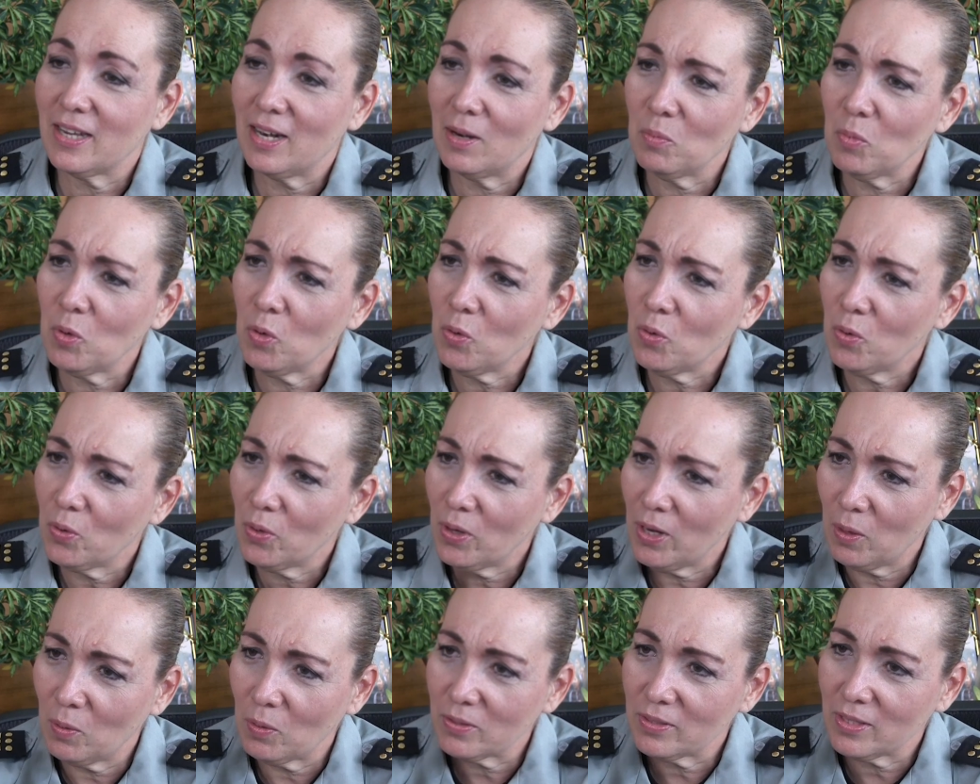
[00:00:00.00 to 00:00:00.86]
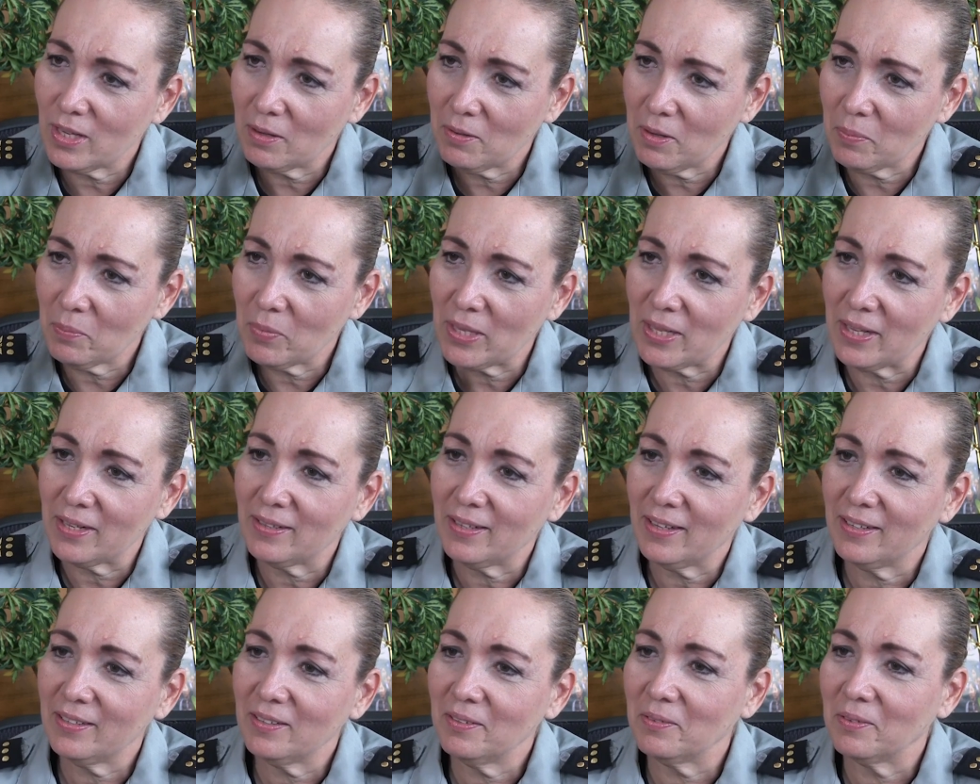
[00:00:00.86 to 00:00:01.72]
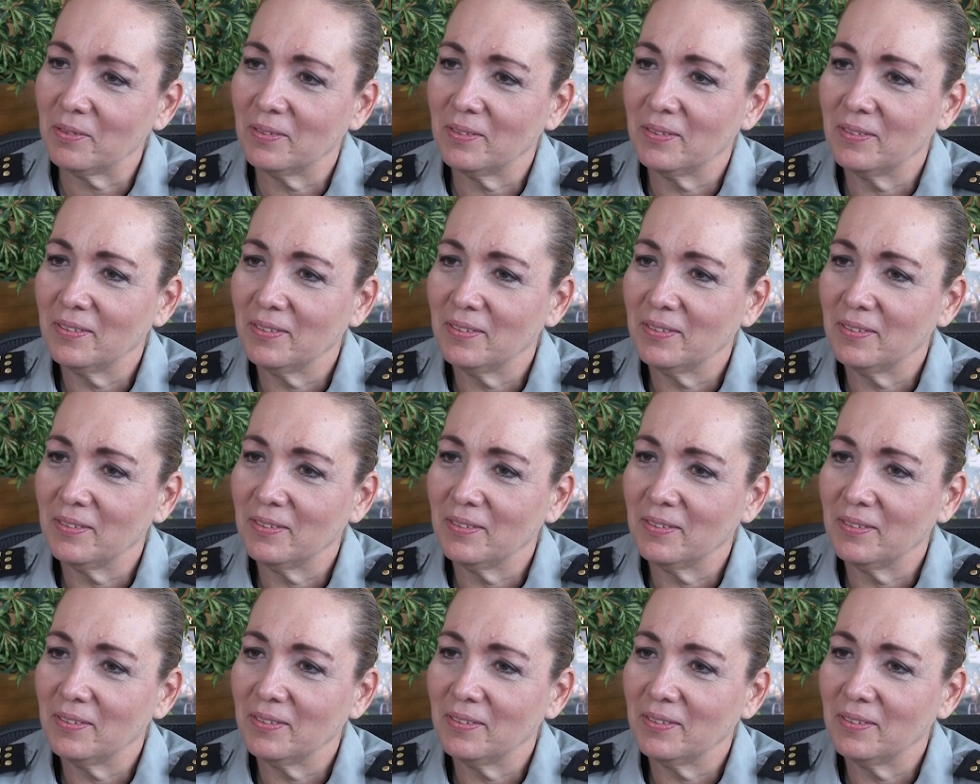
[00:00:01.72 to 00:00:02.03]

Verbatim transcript: salmo y lo estaba meditando.